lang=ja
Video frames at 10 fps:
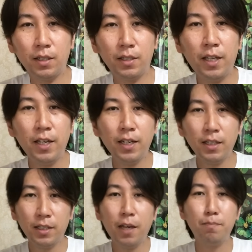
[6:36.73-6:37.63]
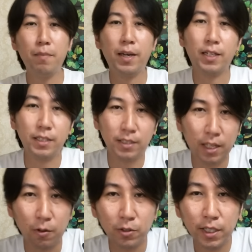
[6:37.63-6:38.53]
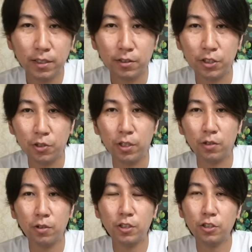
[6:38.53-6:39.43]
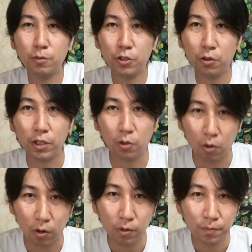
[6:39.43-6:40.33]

提案件名がですね汚染水処理トリチウム処理等